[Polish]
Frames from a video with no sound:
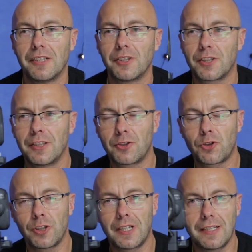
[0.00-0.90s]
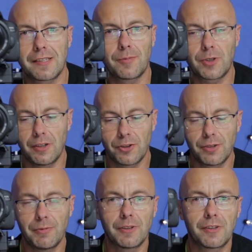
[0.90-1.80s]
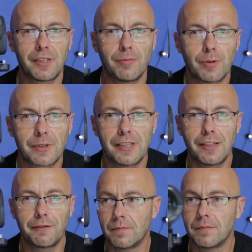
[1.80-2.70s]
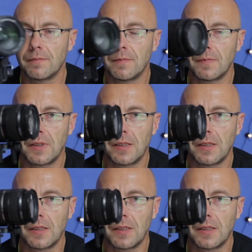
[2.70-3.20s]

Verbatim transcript: Jeżeli trzy razy przechodzimy do trybu selfie,